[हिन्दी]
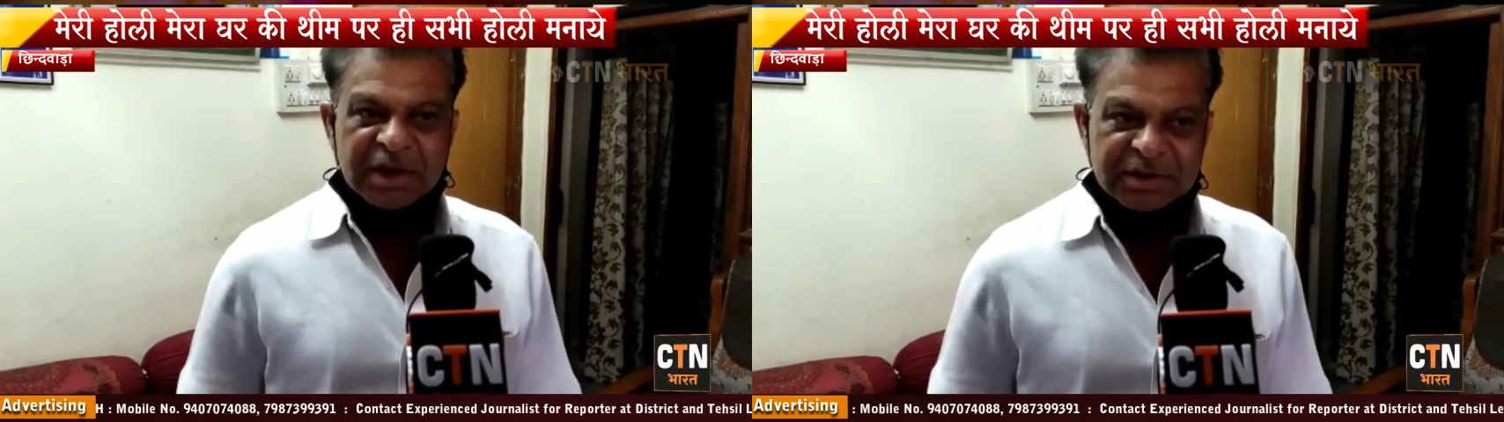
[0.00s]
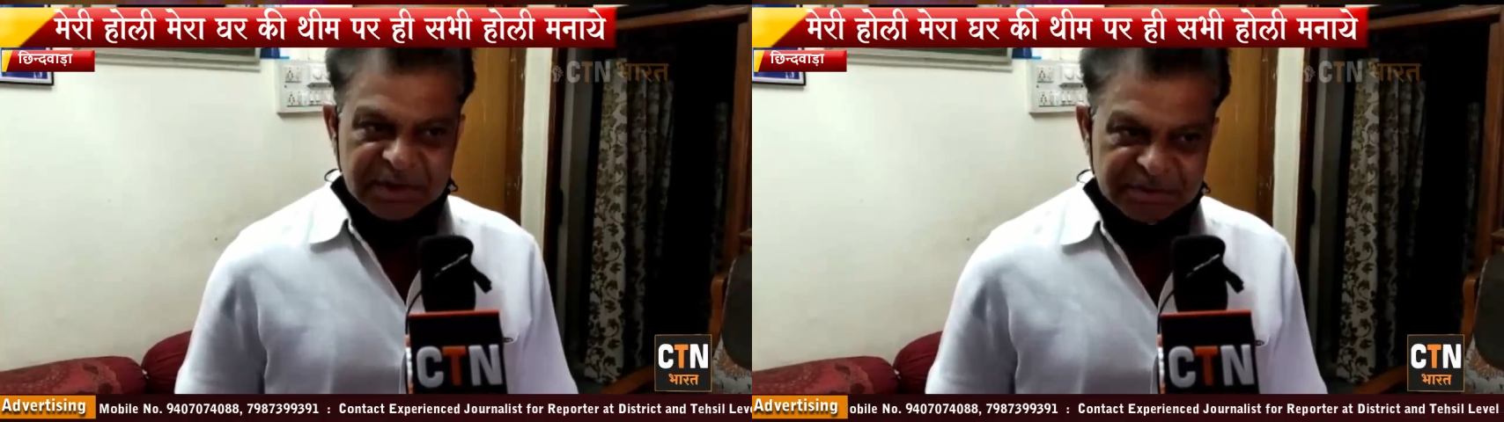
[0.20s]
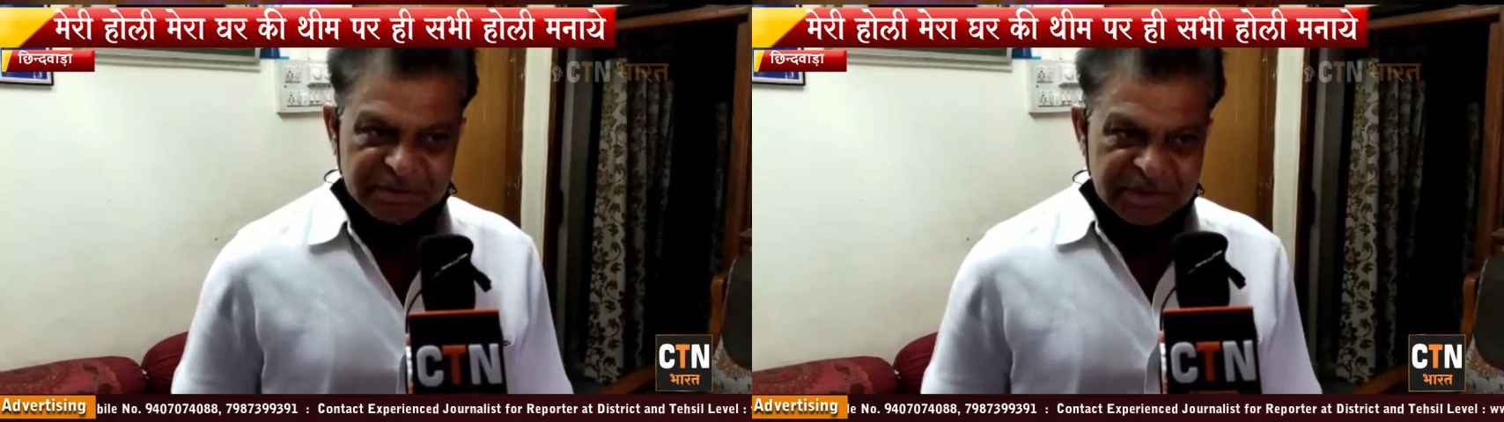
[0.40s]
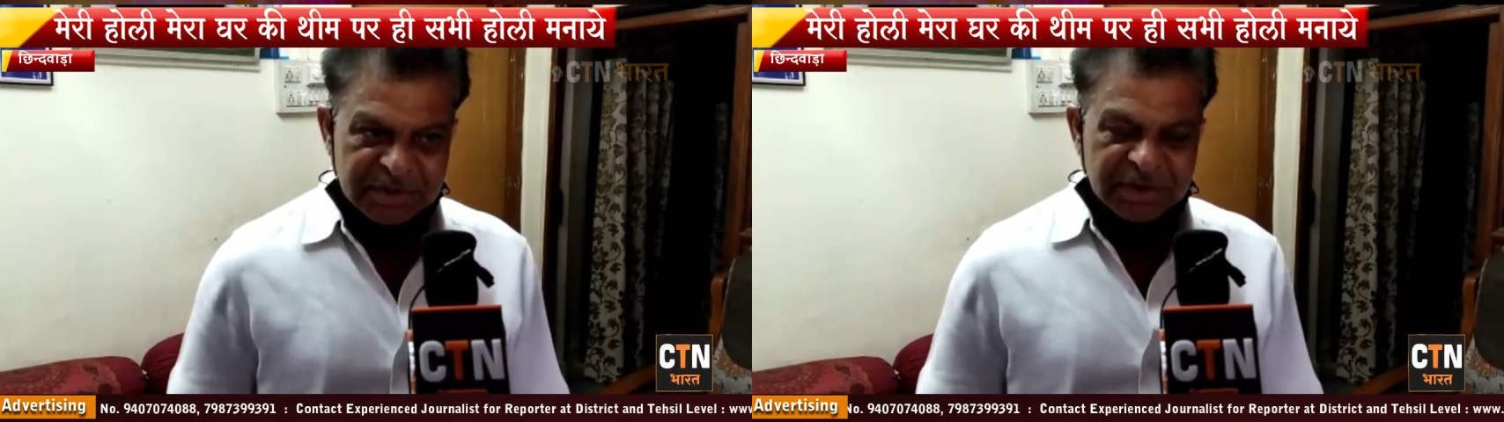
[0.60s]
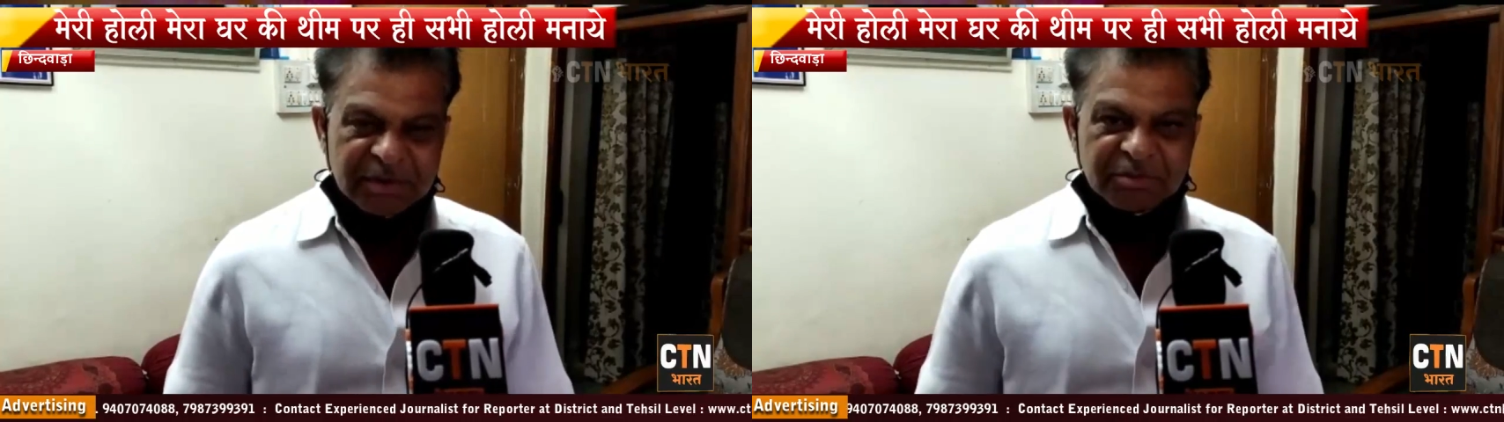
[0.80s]
आज हम
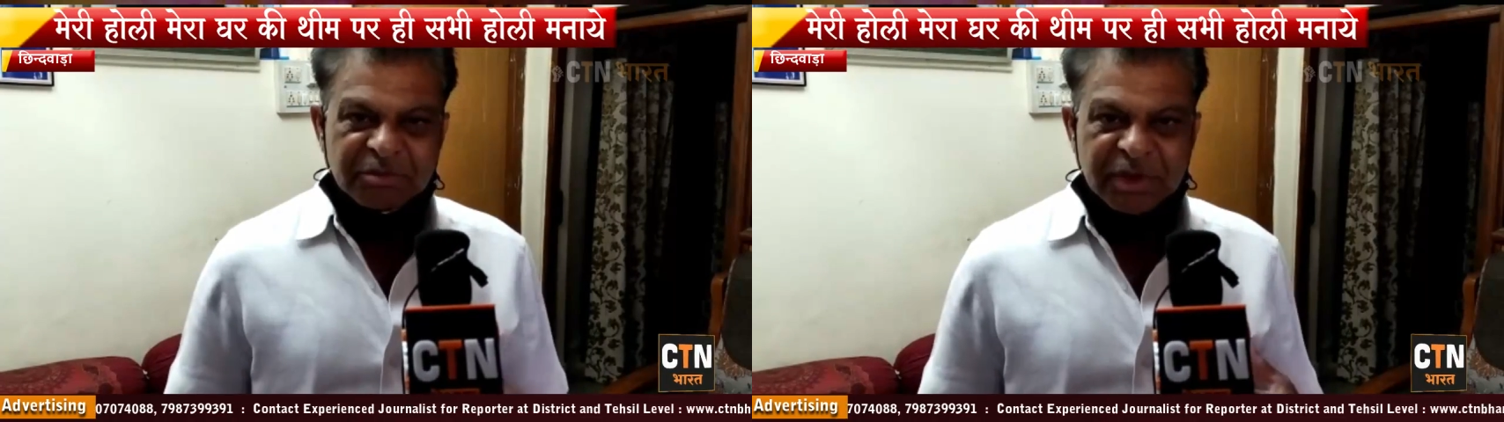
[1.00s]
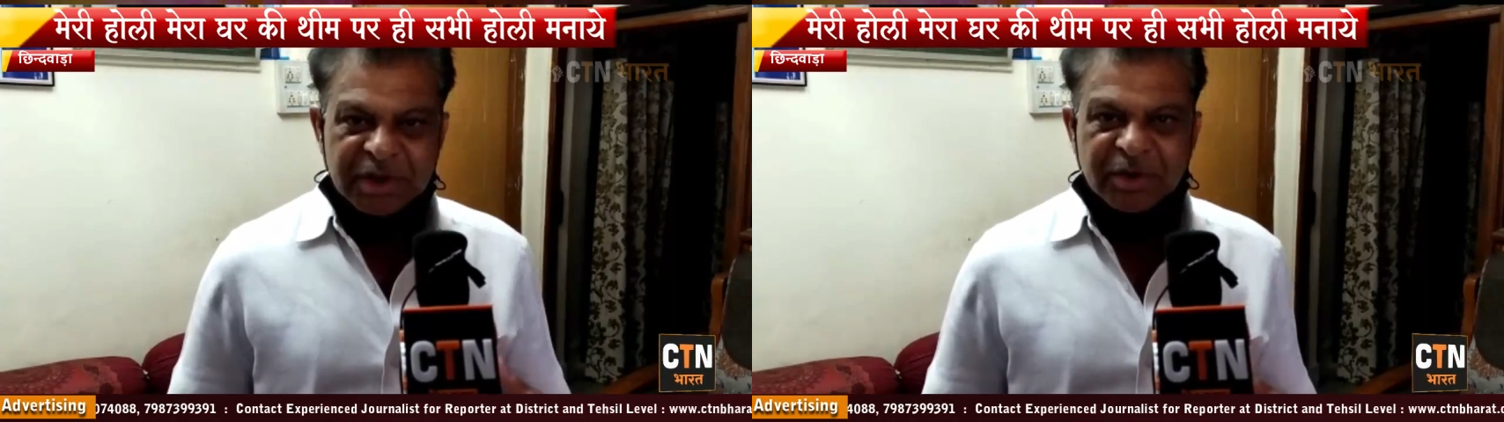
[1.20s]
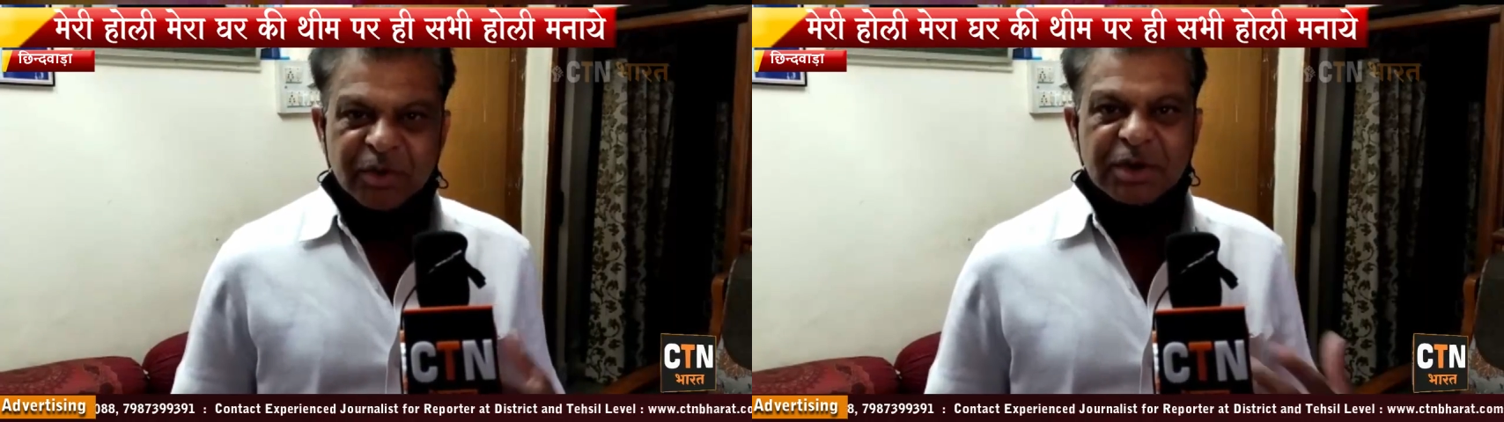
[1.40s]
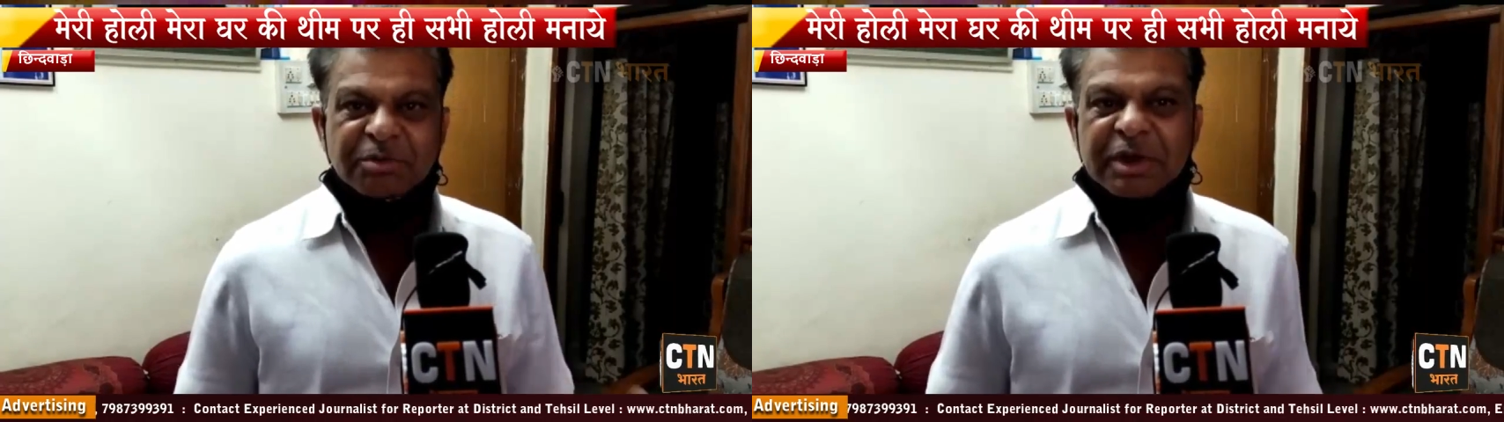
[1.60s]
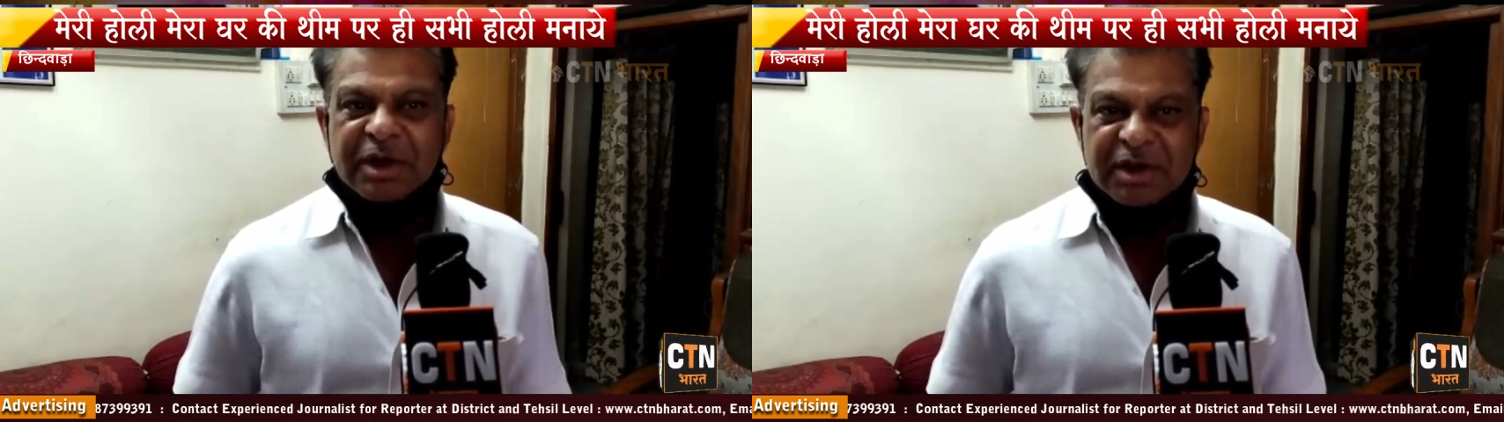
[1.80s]
मेरी होली
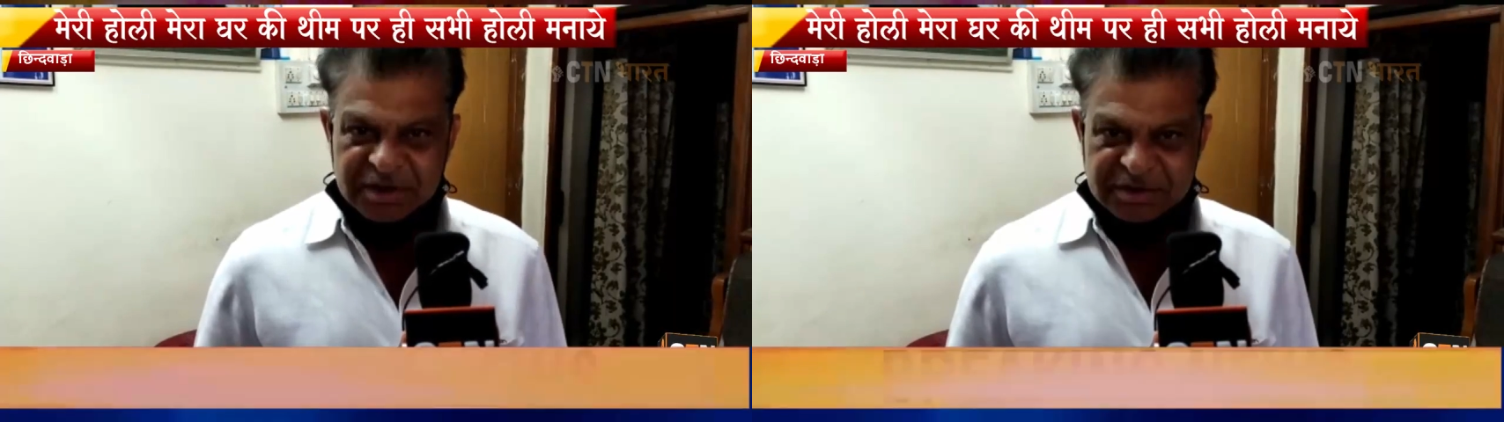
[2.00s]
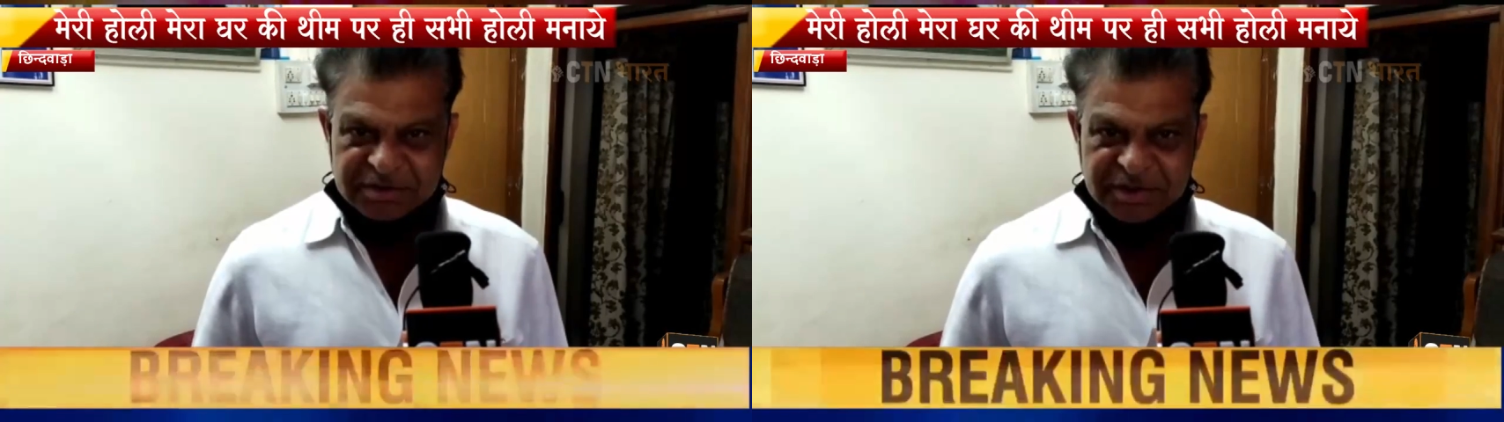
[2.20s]
मेरा घर